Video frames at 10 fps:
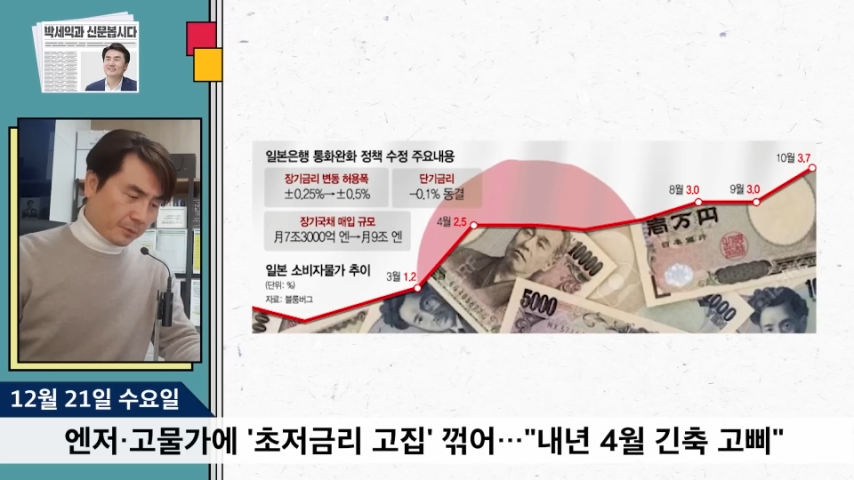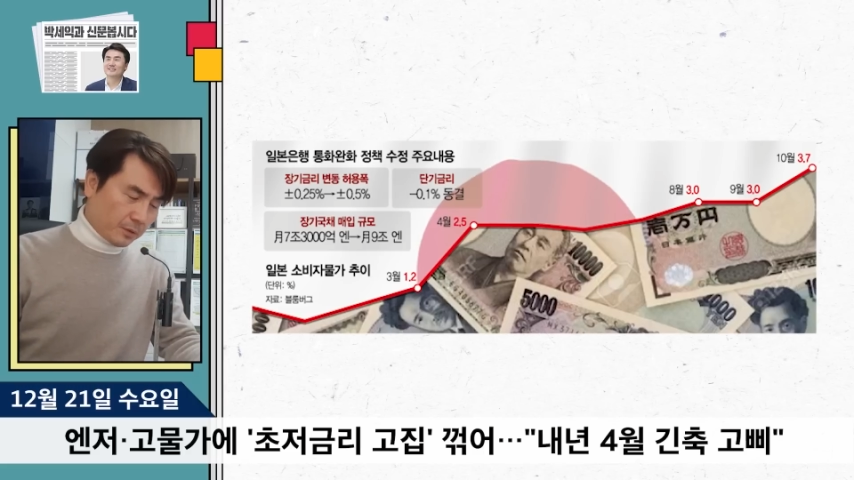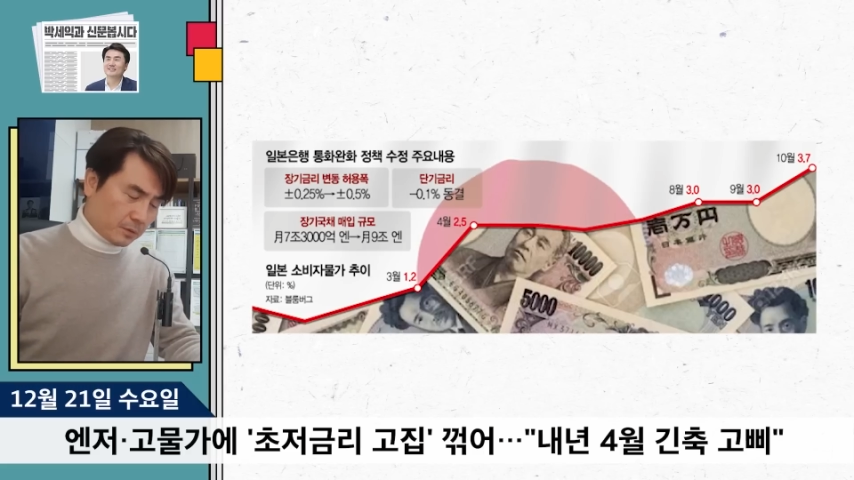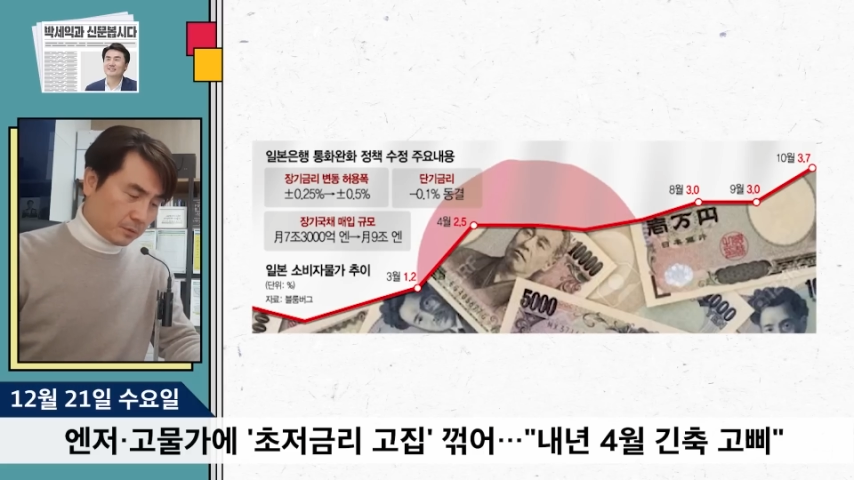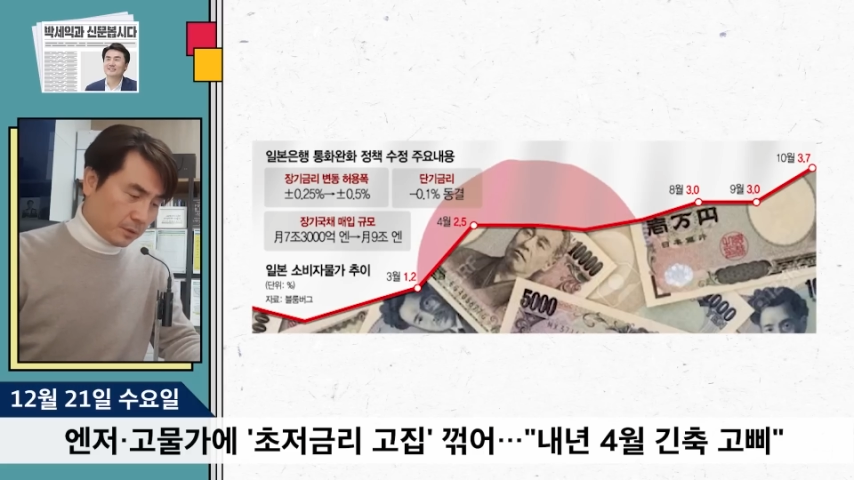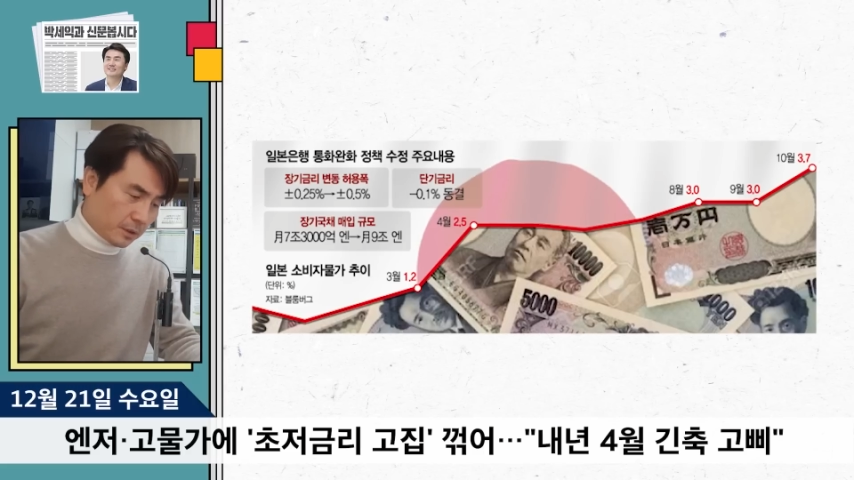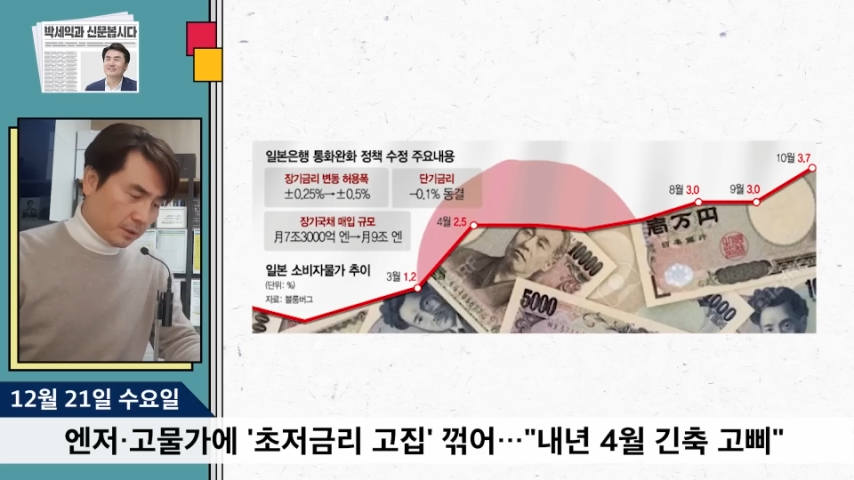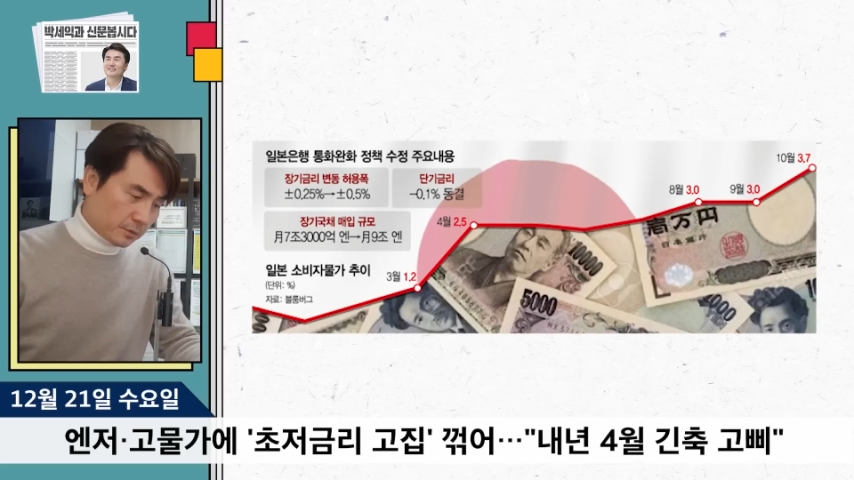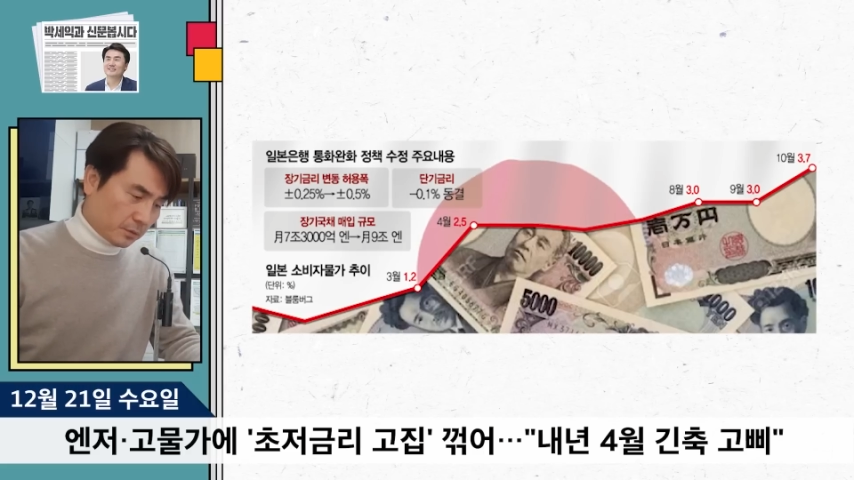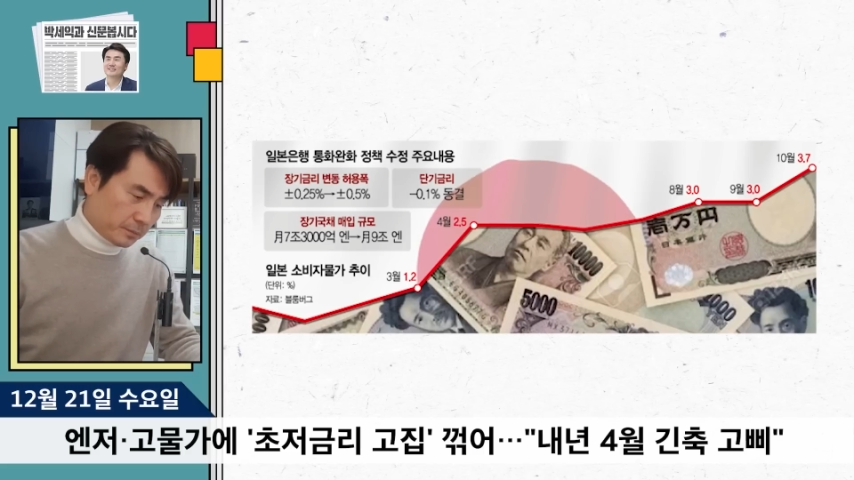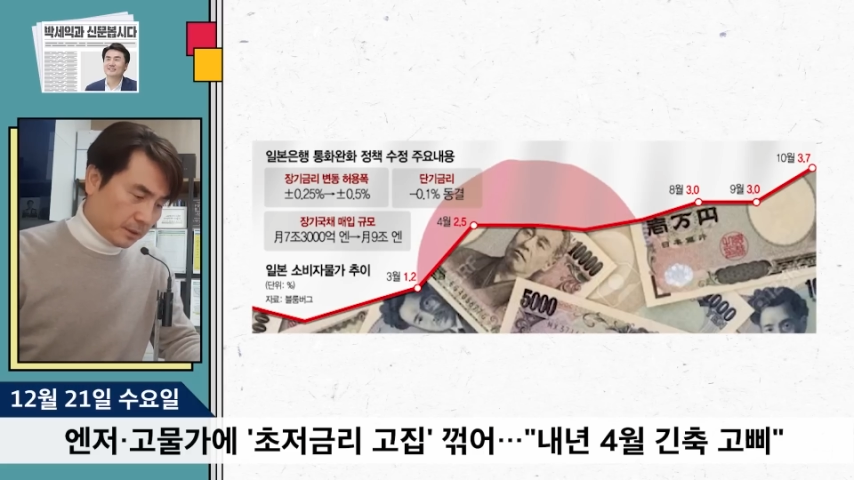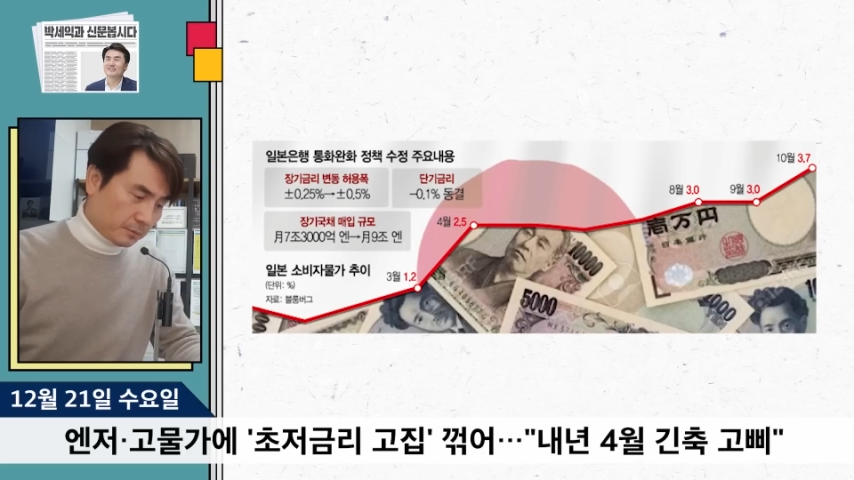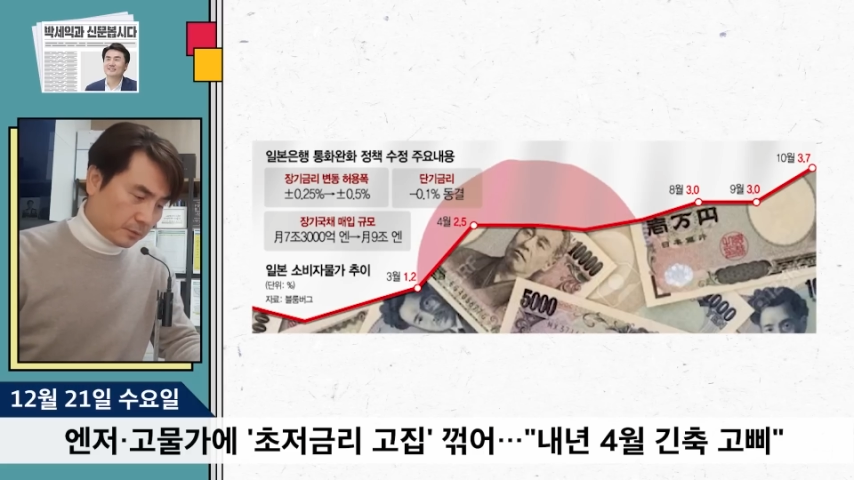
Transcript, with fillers: 어, 그렇게 소비자